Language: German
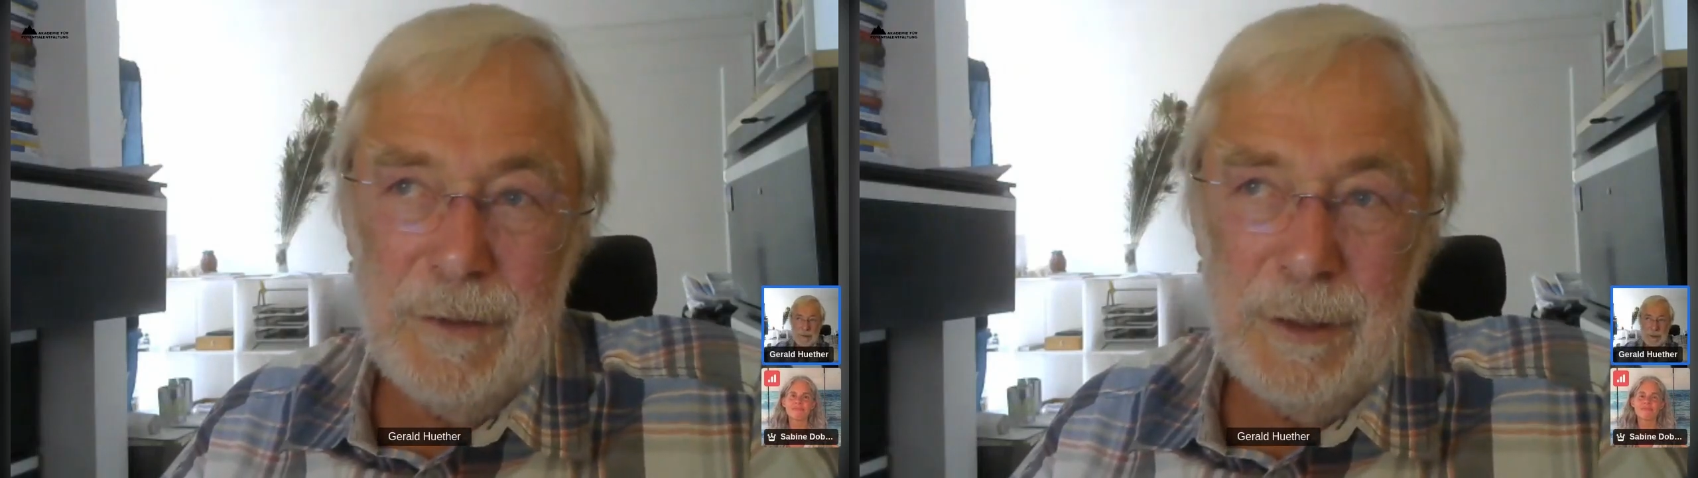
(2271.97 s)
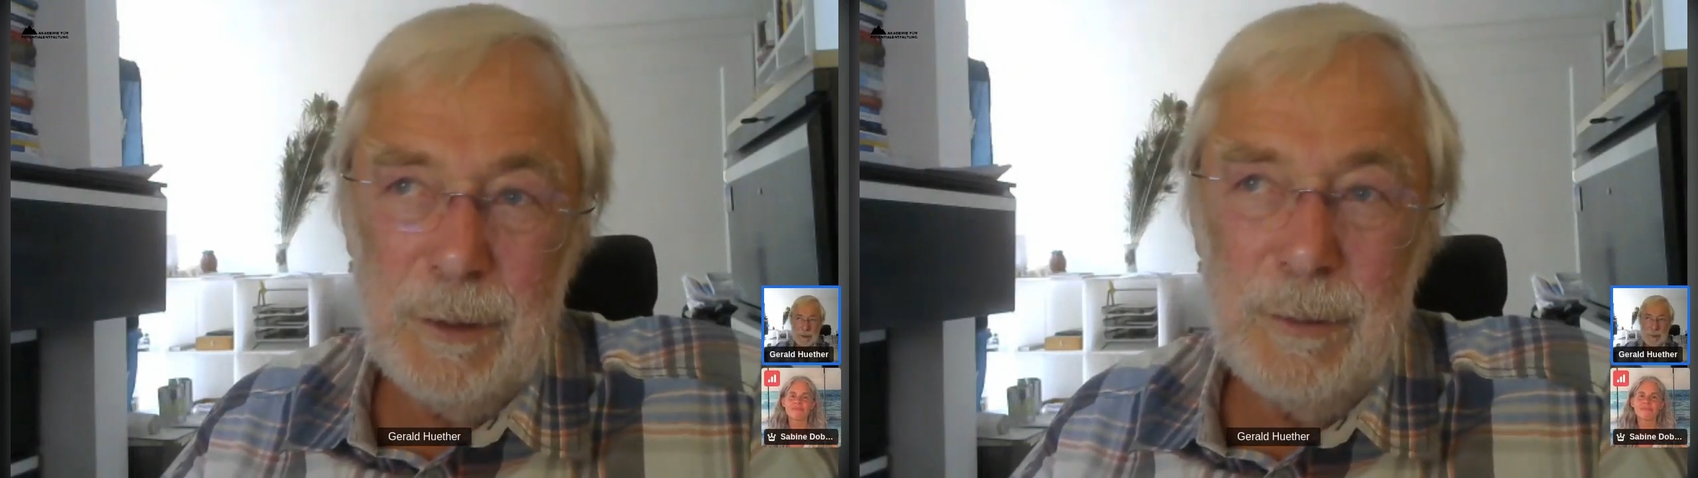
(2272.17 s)

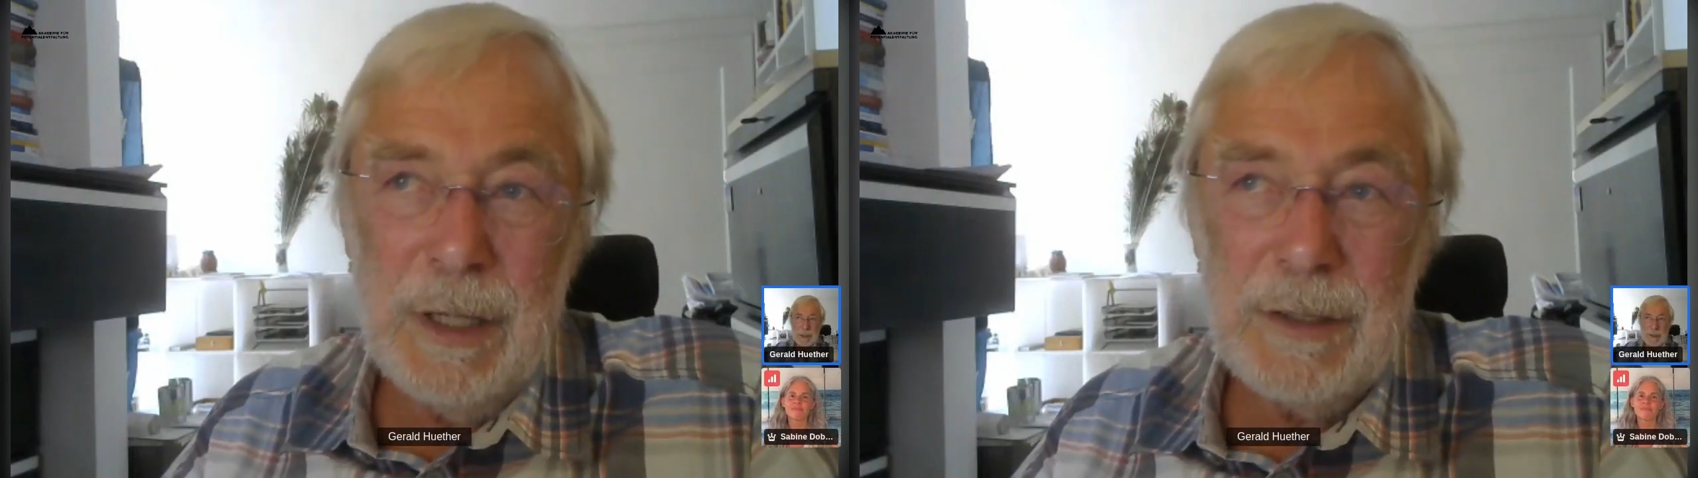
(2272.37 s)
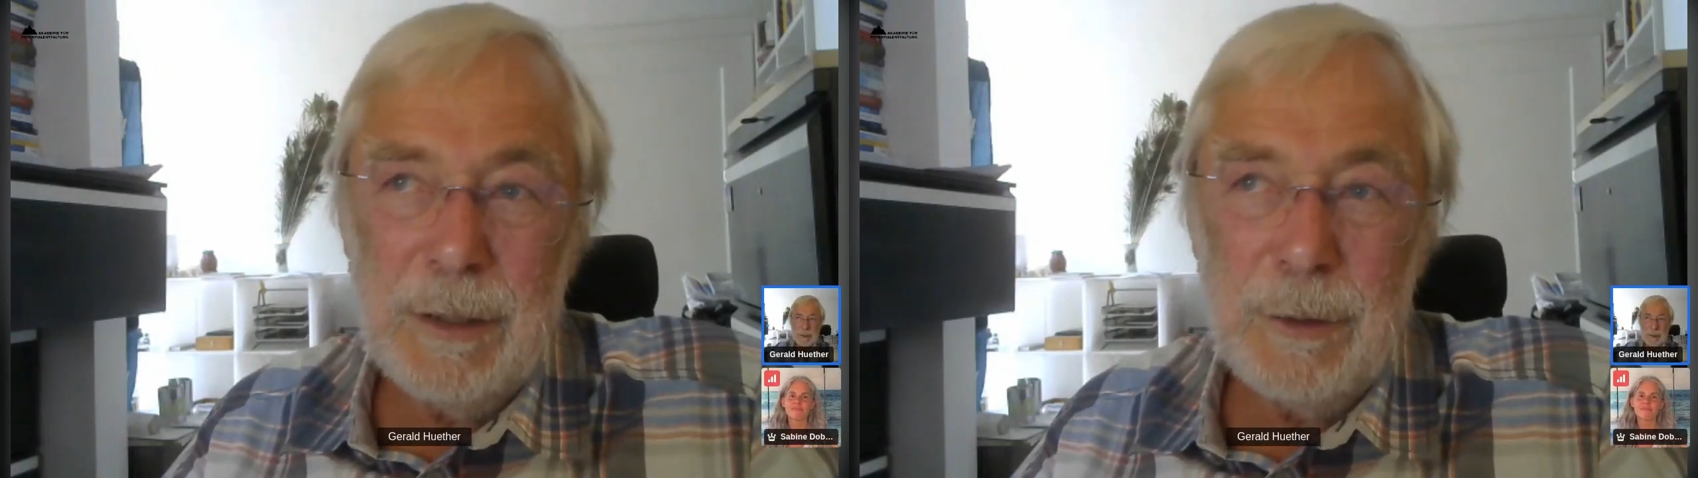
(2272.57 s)

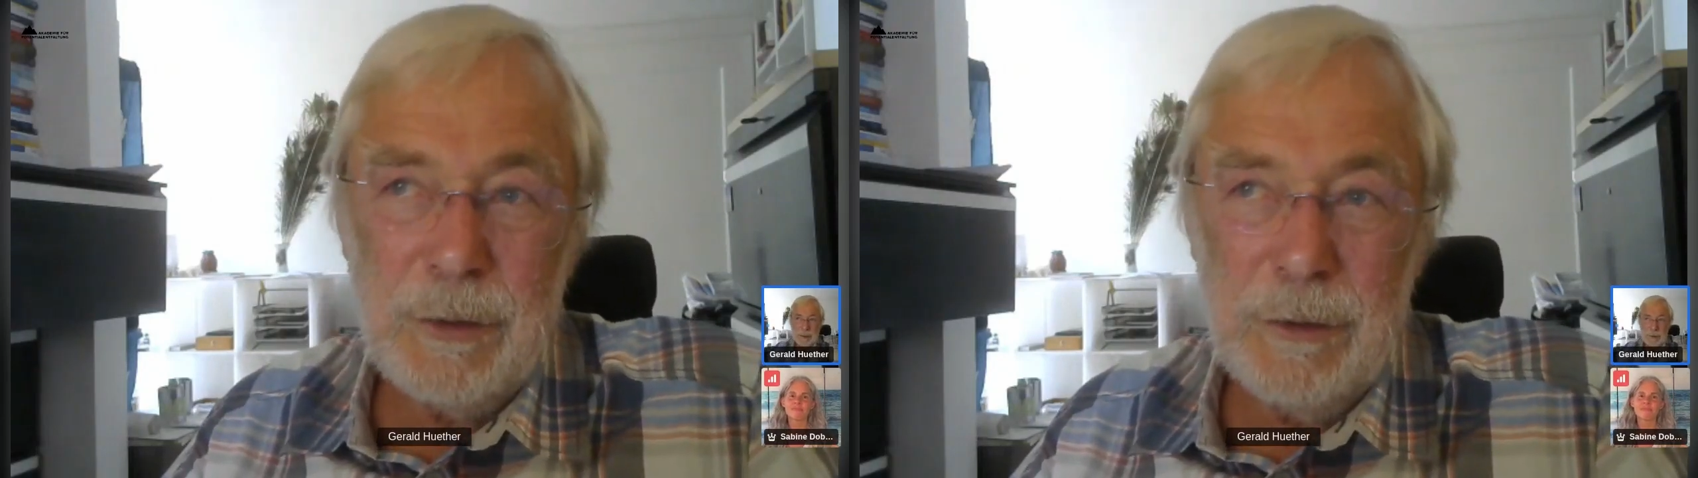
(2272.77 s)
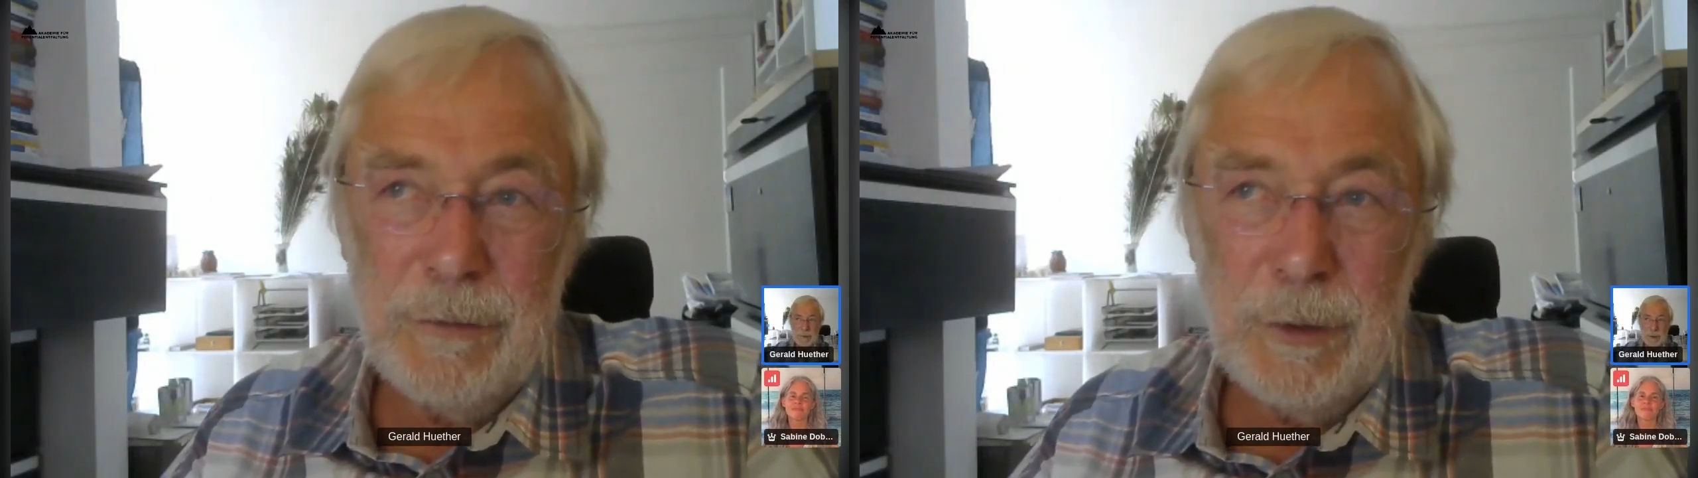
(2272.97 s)
wiederum hat auch
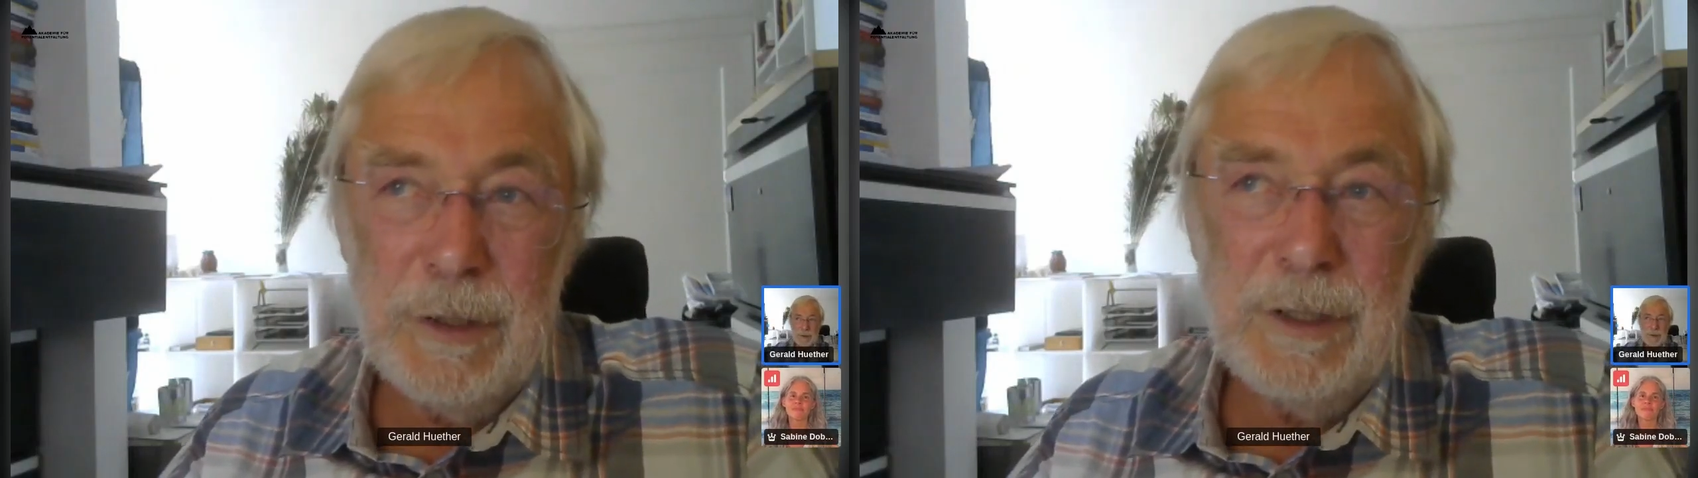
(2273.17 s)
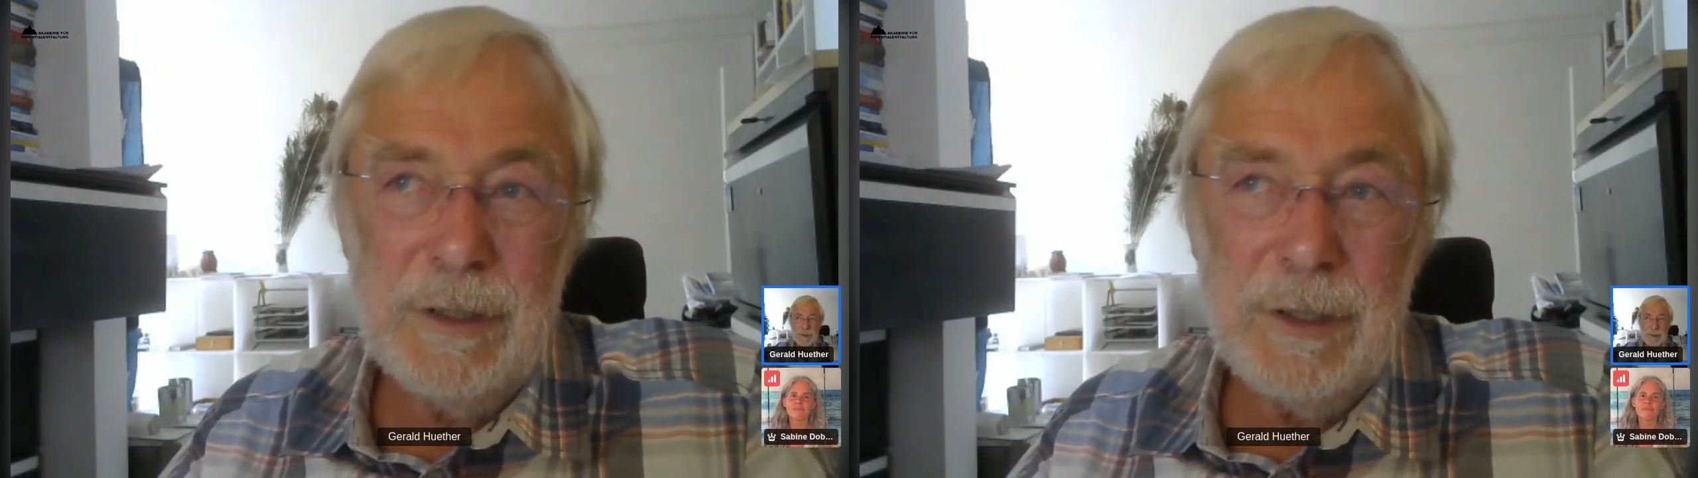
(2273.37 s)
zur Folge,